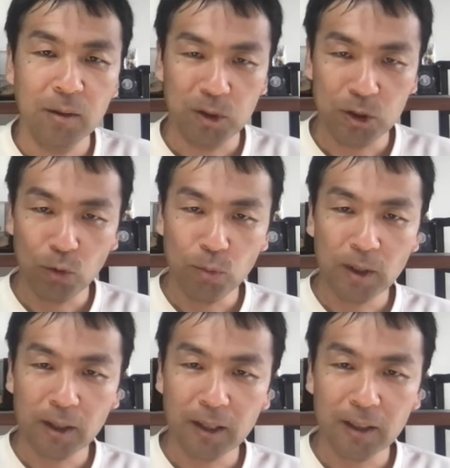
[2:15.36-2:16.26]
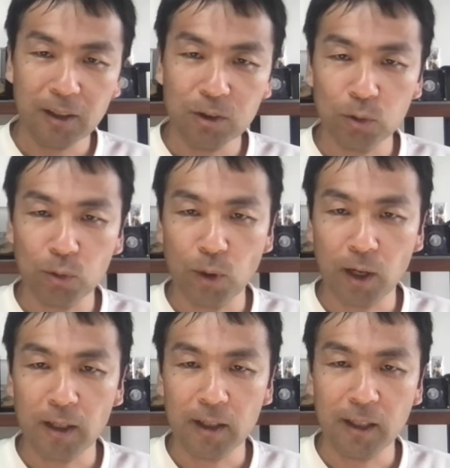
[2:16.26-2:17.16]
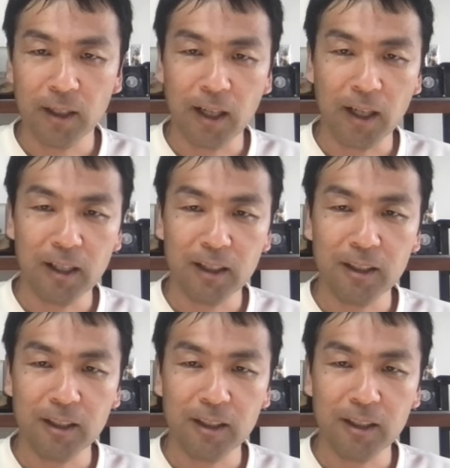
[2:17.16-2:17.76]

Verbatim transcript: まあ、正面からではちょっとわからない輝